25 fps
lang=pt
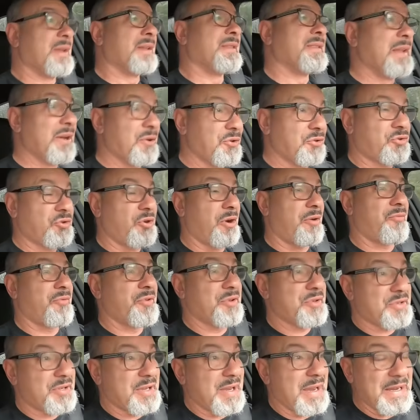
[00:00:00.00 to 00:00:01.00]
Não só
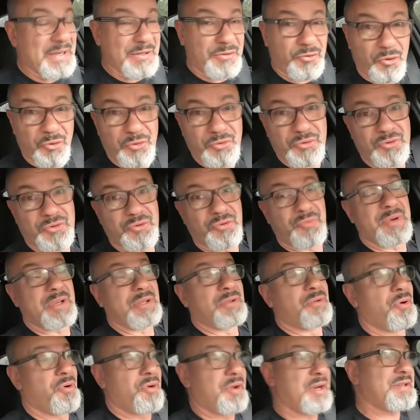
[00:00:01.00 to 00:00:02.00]
vocês,
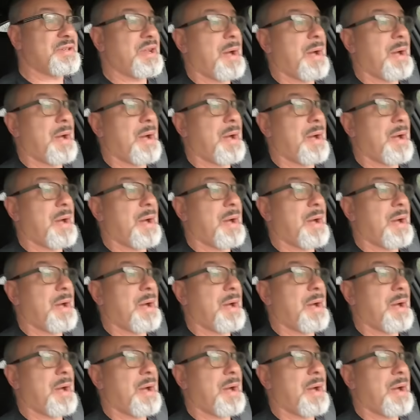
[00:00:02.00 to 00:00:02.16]
consumidores,